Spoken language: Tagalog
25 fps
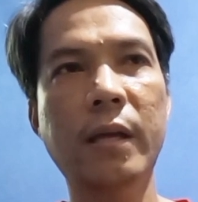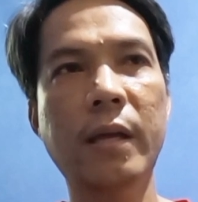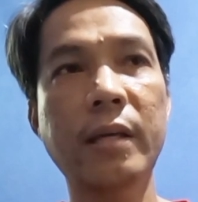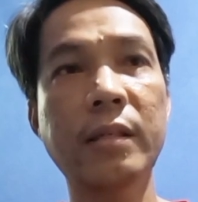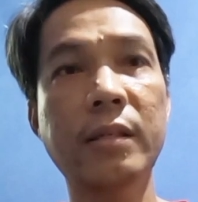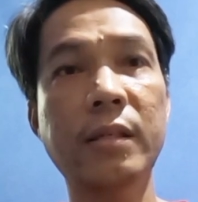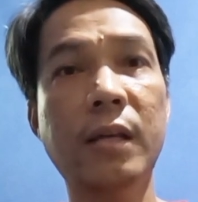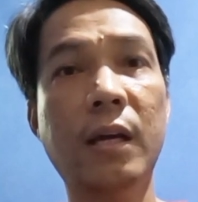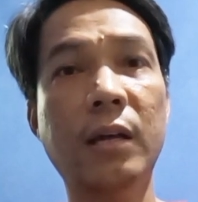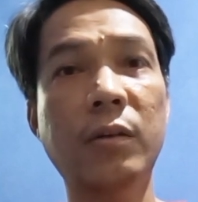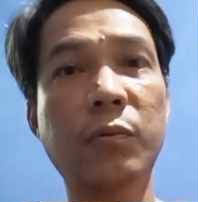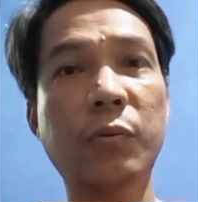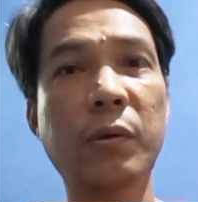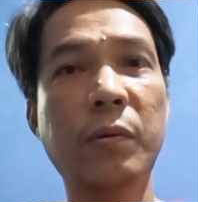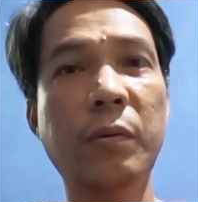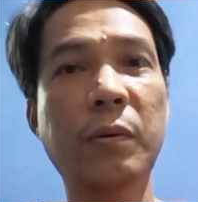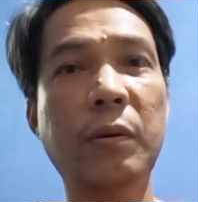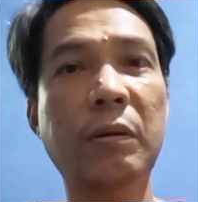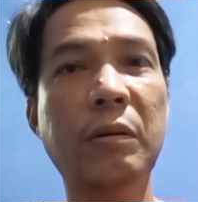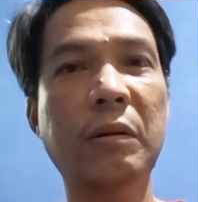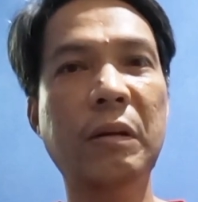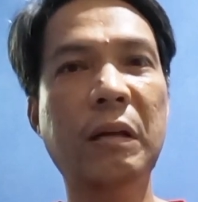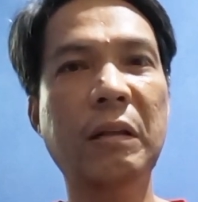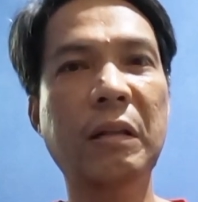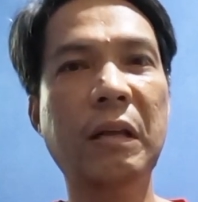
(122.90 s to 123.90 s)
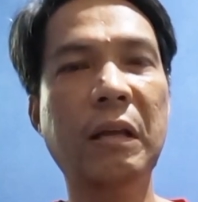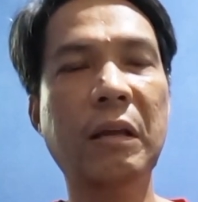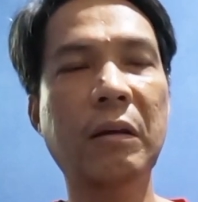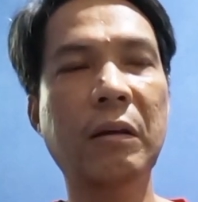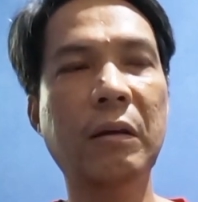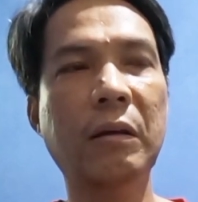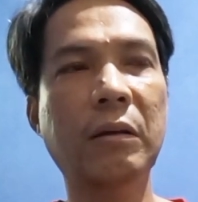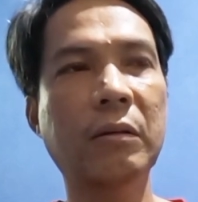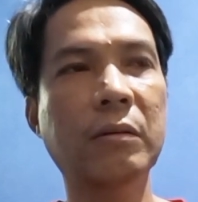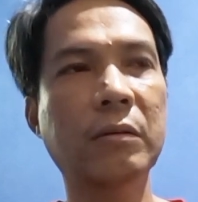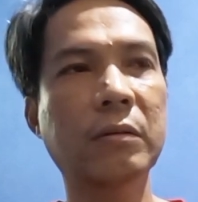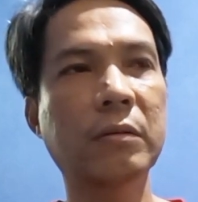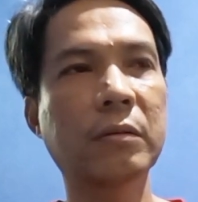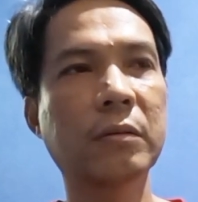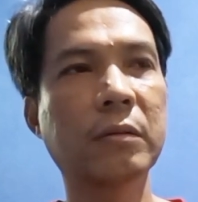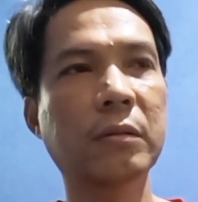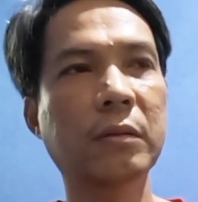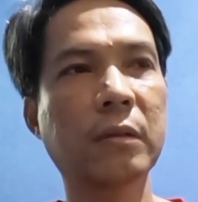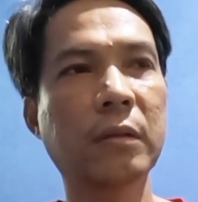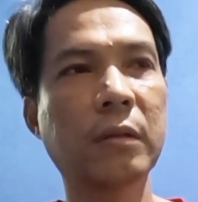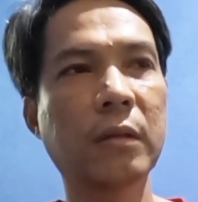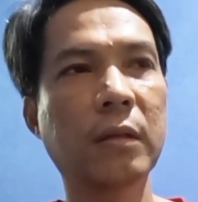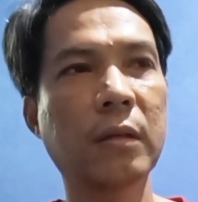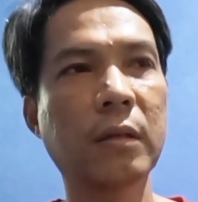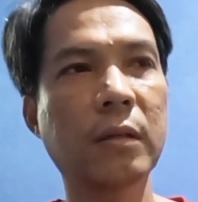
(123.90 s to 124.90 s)
sa Ace Hardware meron yata yun. Meron.
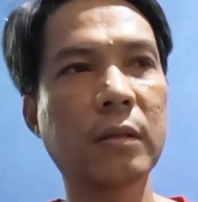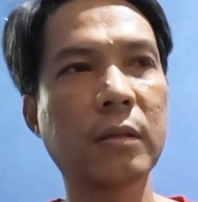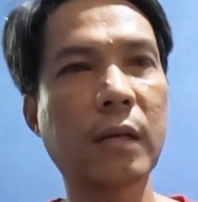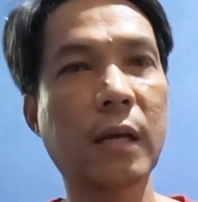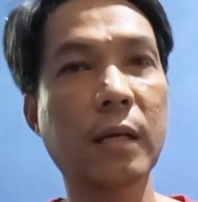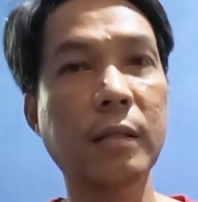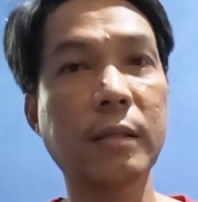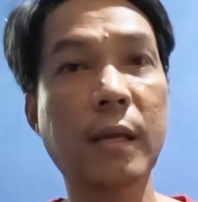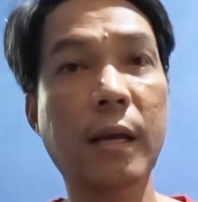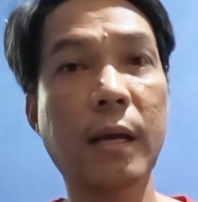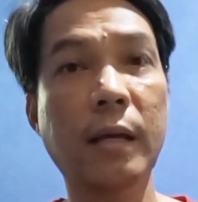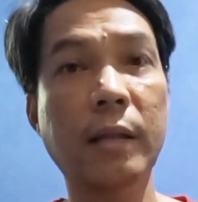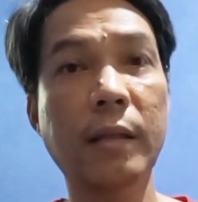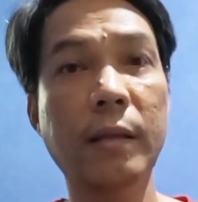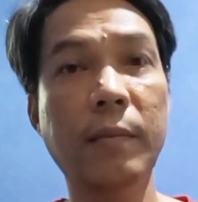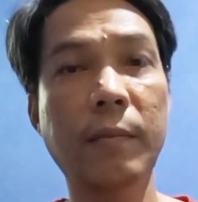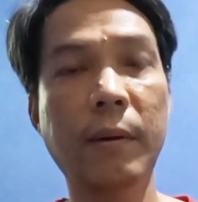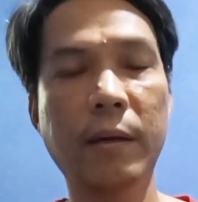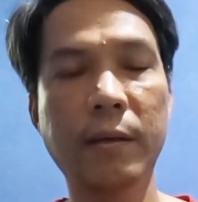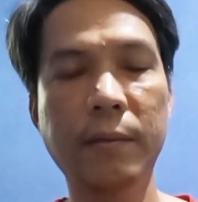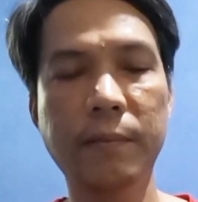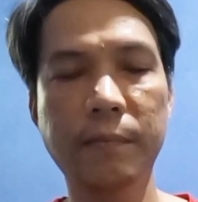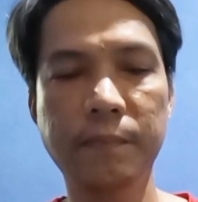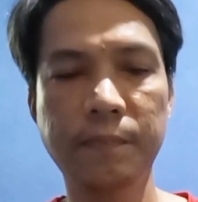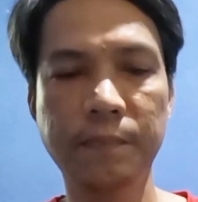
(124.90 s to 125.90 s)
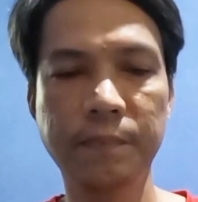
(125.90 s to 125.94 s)
Tsaka sa Handyman.